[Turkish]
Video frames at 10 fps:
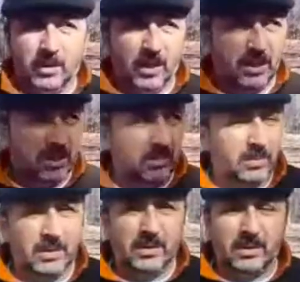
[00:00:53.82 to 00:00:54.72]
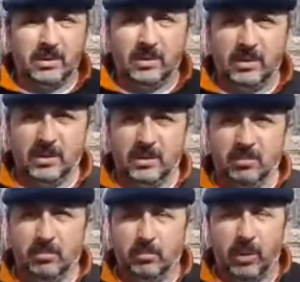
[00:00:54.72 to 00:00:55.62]
Geçtiğimiz e,
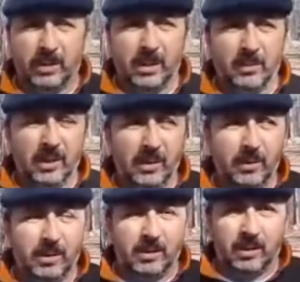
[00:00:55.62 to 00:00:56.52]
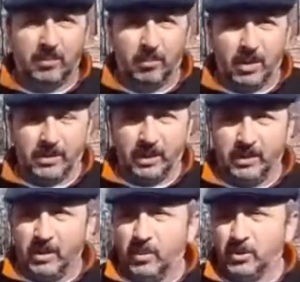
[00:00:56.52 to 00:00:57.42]
pandemiyle birlikte Mart
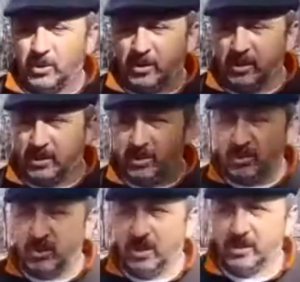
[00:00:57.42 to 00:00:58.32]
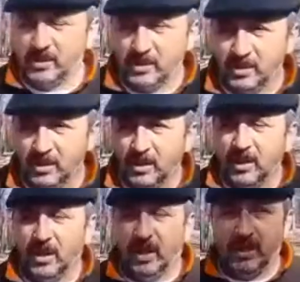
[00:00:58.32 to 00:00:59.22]
ayında başladı inşaatı.
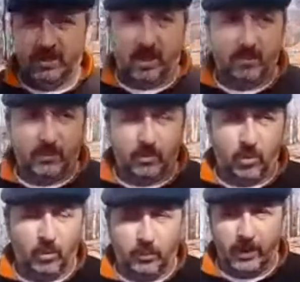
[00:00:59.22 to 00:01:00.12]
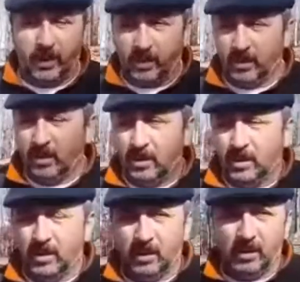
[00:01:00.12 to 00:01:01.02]
Etrafı komple
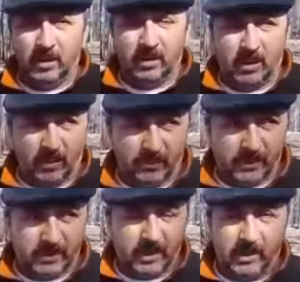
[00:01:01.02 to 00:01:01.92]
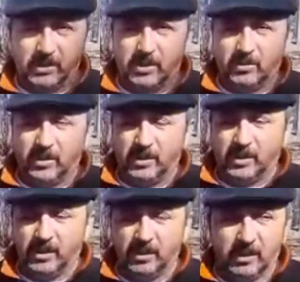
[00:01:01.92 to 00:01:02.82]
e, kafeslerle
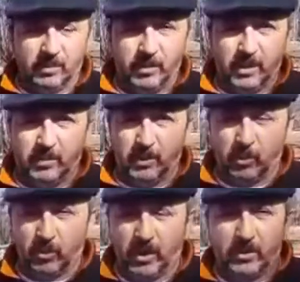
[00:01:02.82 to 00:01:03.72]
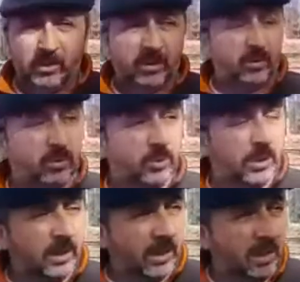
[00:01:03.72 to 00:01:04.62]
çevrildi, dipleri betonlandı,
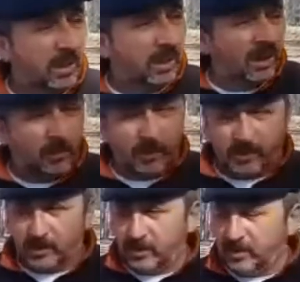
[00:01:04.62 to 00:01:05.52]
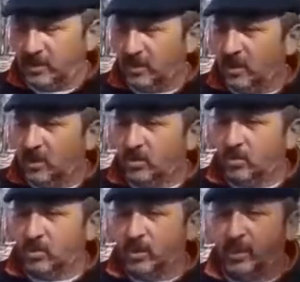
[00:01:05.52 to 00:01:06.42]
üzeri kapatıldı.
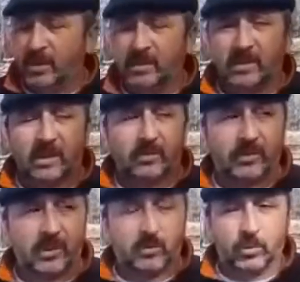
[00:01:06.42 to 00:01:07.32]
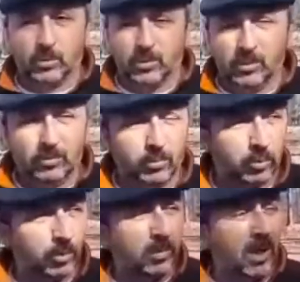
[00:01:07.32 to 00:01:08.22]
Ünye Belediyesi tarafından kuruldu.
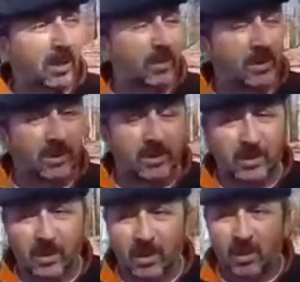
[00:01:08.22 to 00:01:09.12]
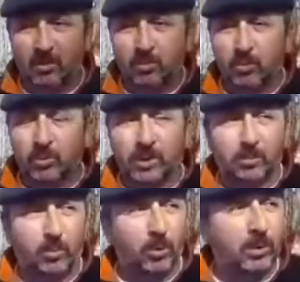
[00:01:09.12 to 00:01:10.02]
Kurulma amacı
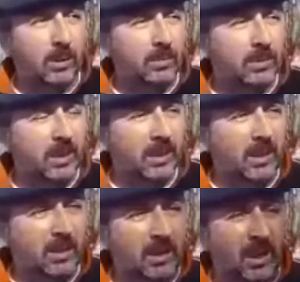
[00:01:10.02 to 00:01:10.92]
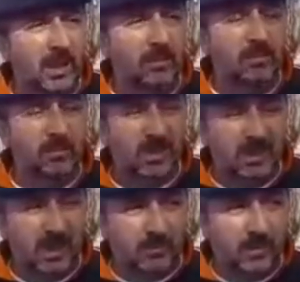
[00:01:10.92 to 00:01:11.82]
burada bölgemizden gelen
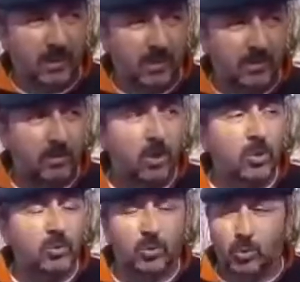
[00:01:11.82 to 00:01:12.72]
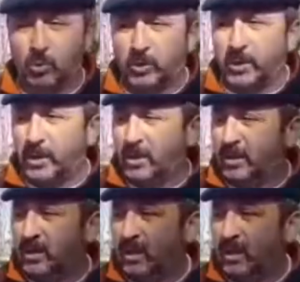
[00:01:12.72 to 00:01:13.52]
misafirlerin çocuklara